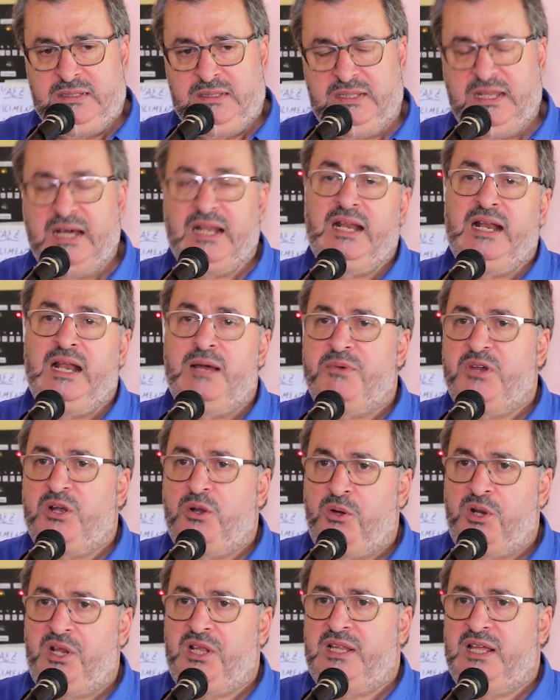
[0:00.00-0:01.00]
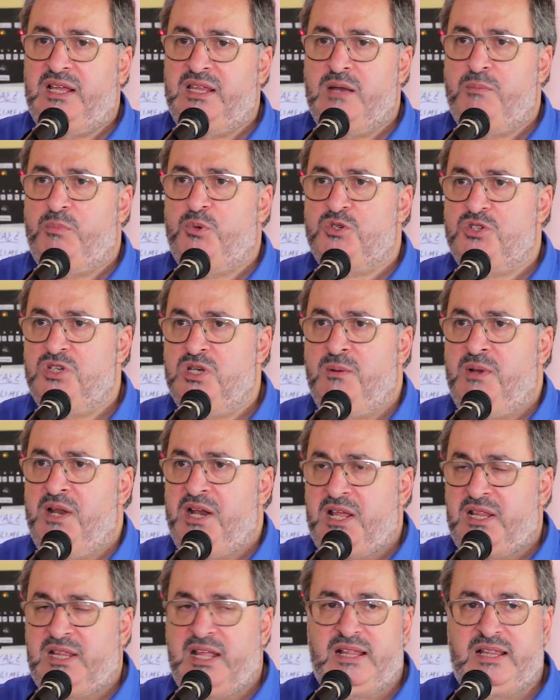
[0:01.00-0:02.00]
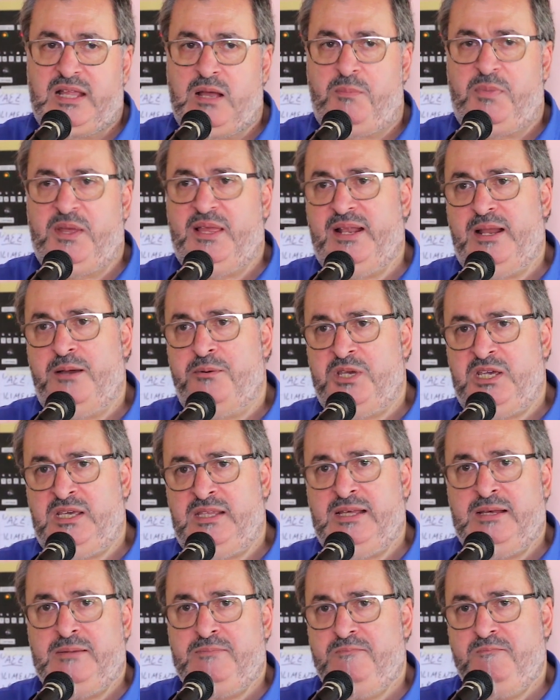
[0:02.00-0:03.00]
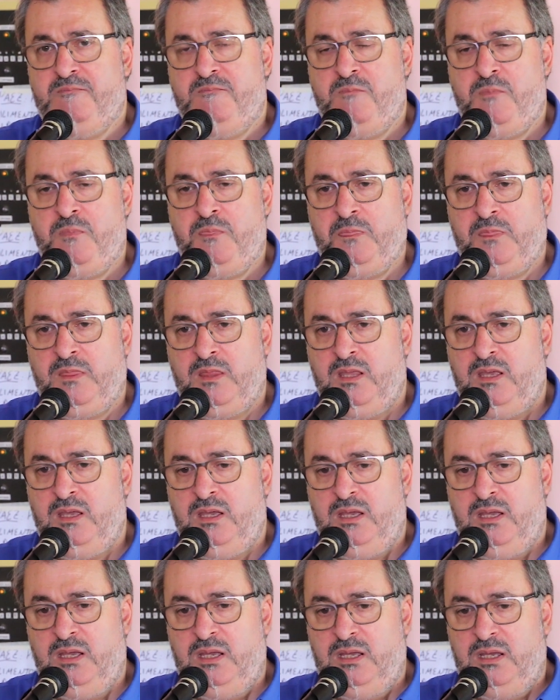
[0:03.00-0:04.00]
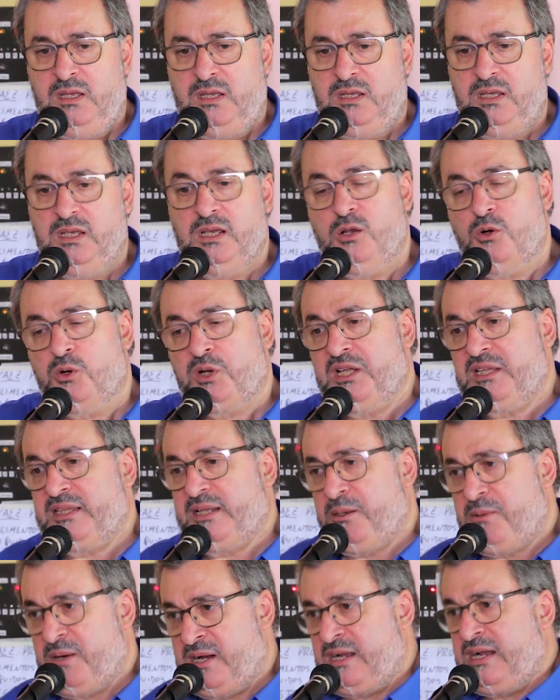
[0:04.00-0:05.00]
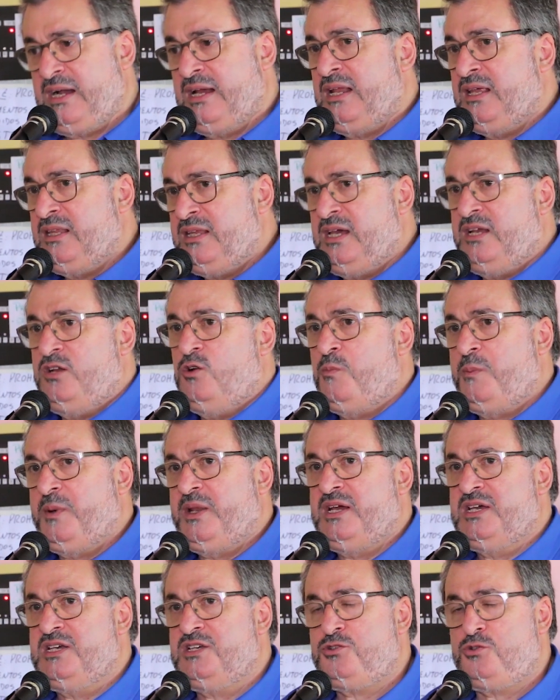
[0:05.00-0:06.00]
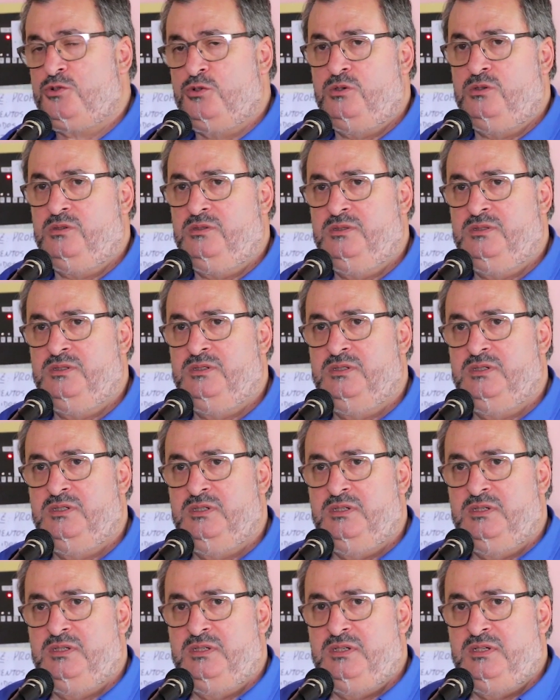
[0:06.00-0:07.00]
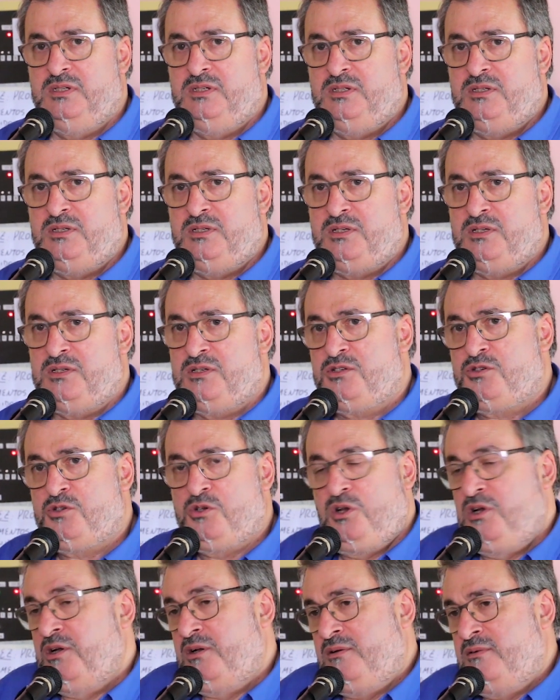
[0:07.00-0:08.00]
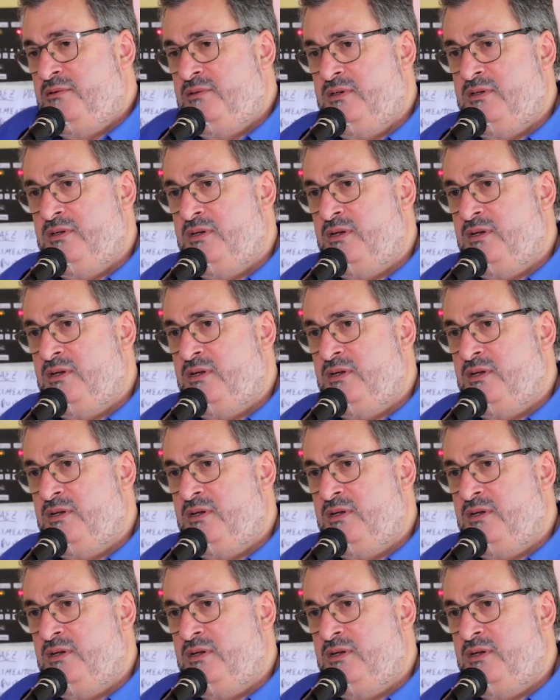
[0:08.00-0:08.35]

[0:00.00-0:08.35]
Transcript: darle la mejor estadía posible en esta etapa de la vida. Y los que trabajan a diario para eso son